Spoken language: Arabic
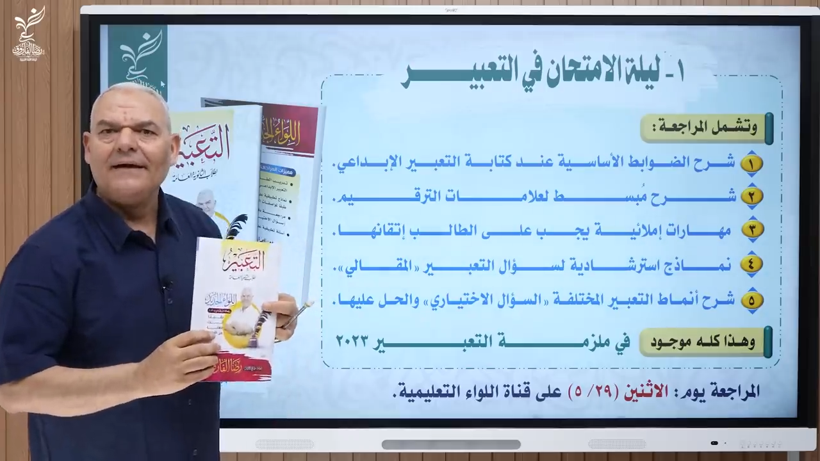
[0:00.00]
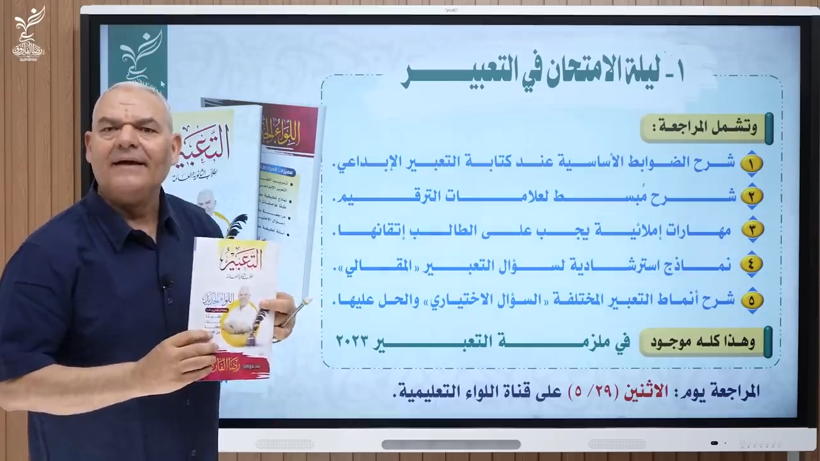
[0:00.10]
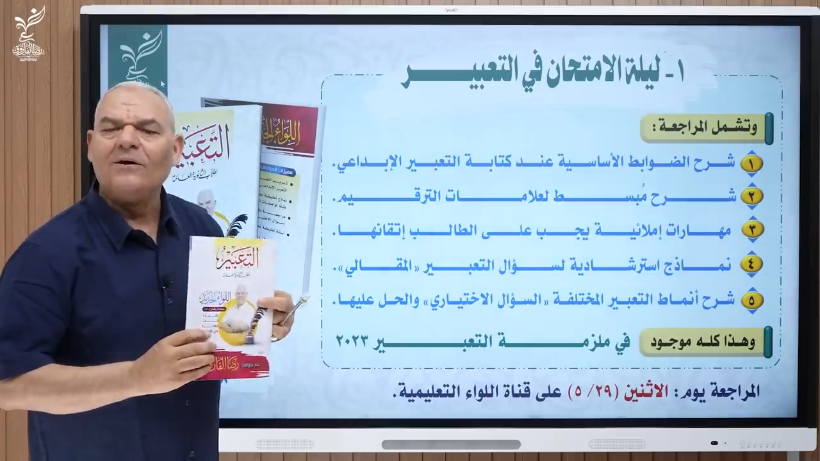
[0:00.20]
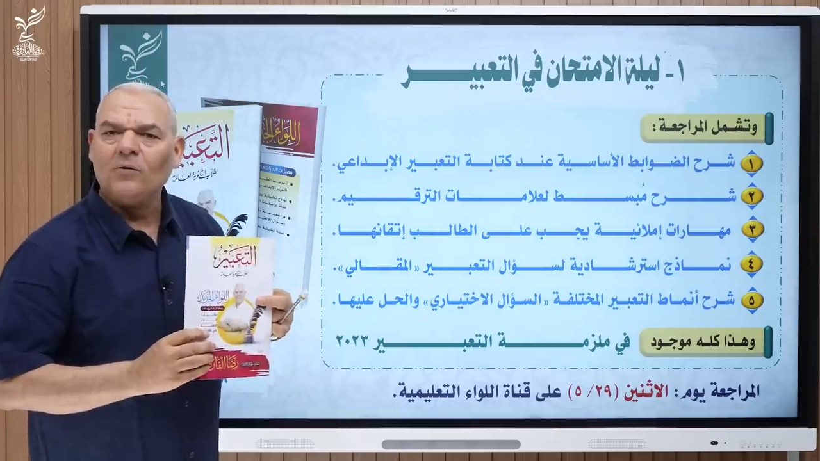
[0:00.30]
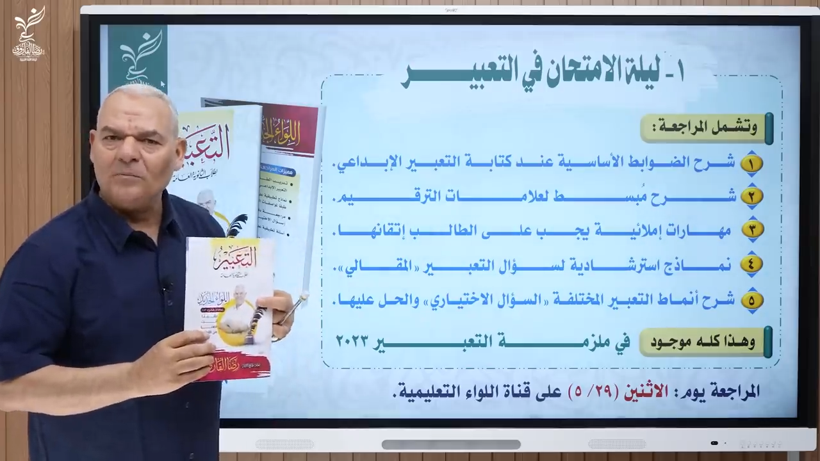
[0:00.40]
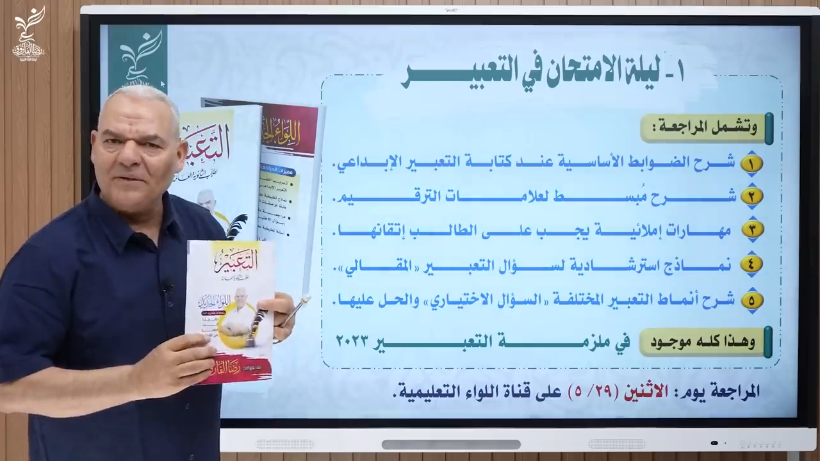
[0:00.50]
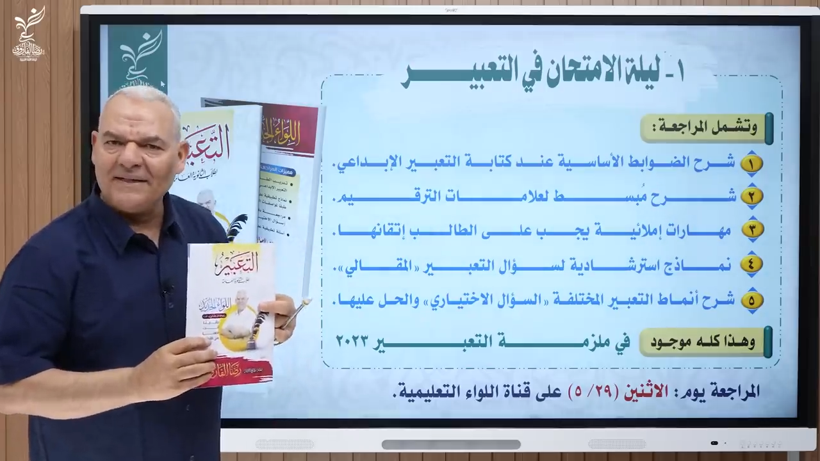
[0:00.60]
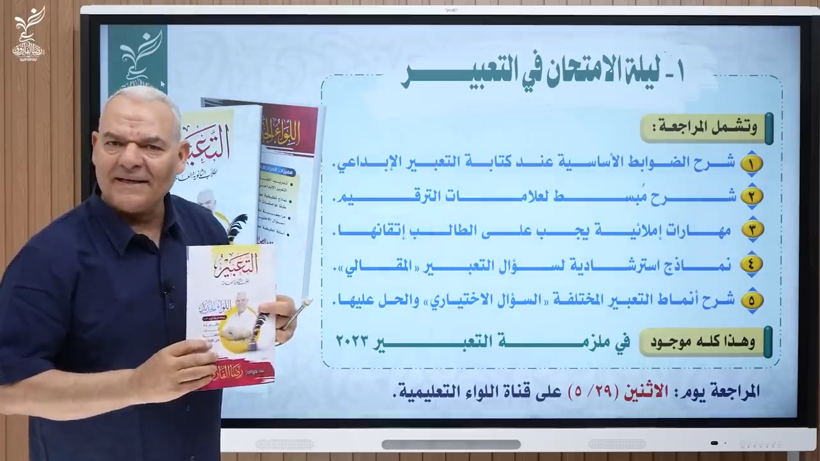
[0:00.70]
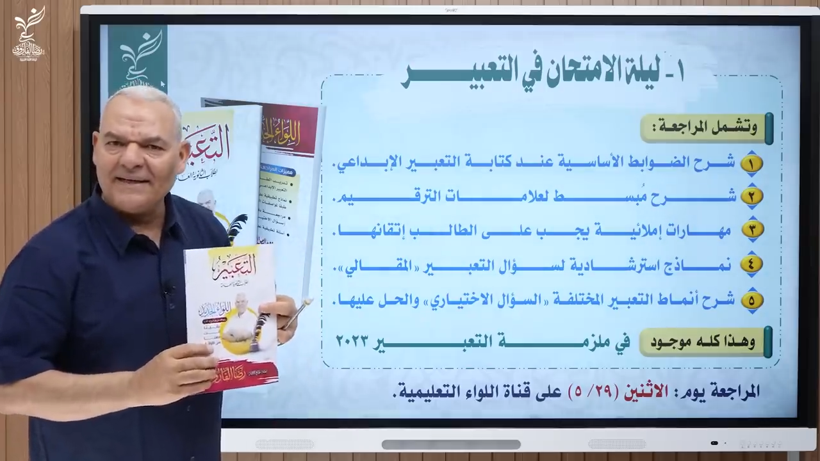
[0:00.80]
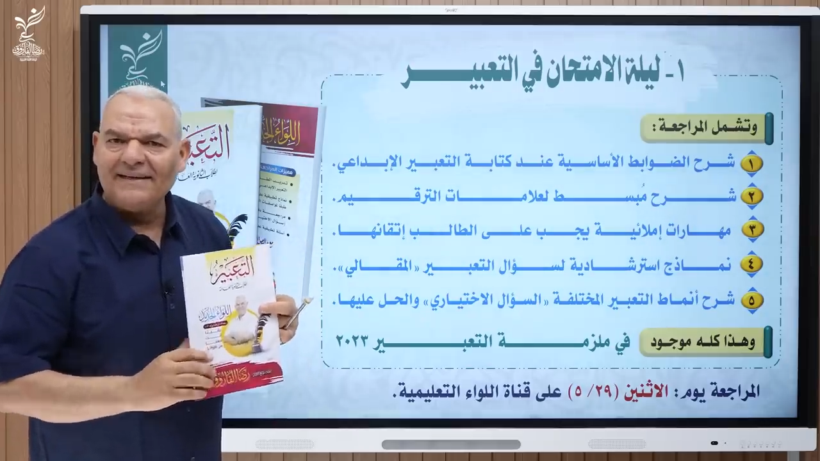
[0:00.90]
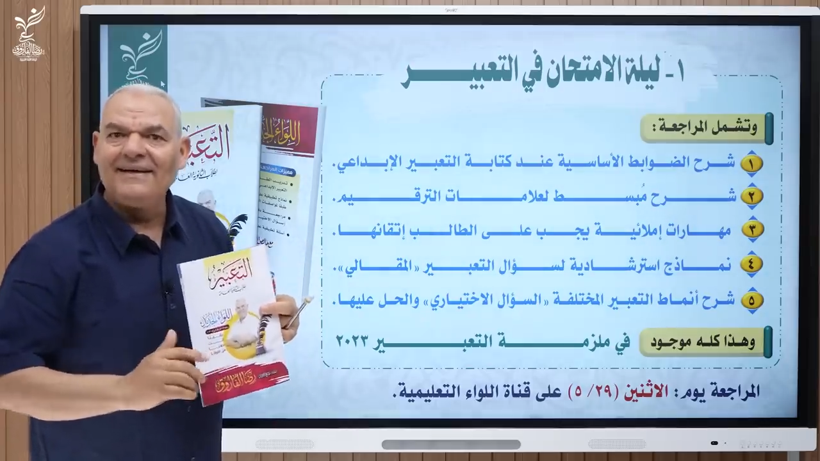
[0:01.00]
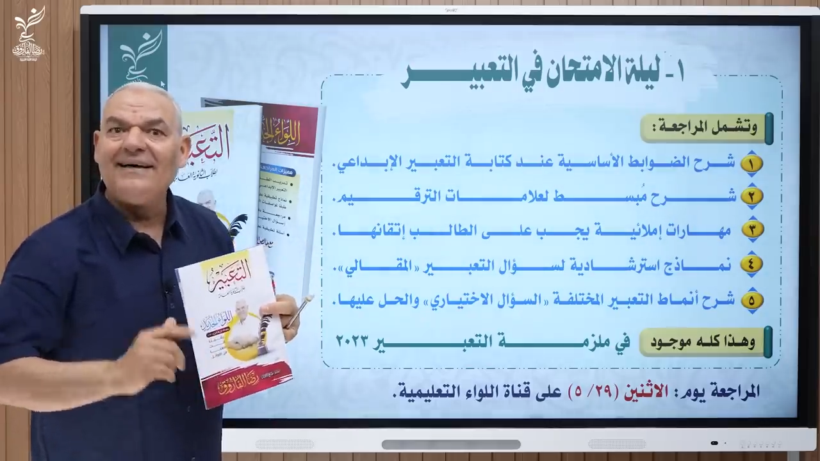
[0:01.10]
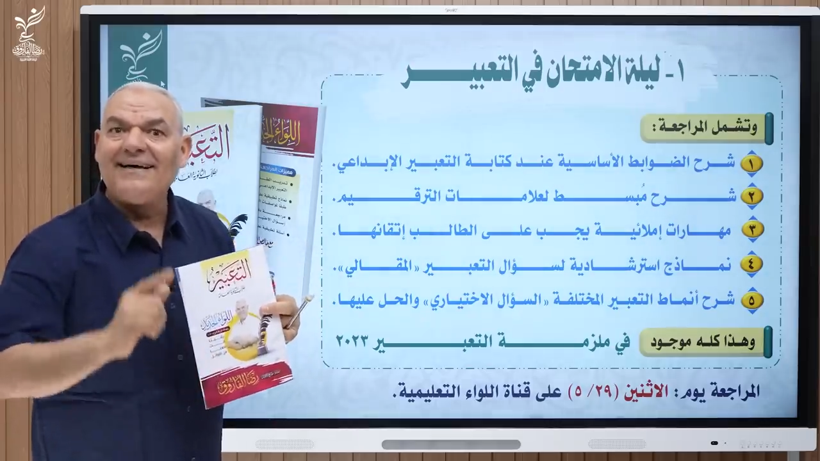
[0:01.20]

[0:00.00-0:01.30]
هاخد بيدك الى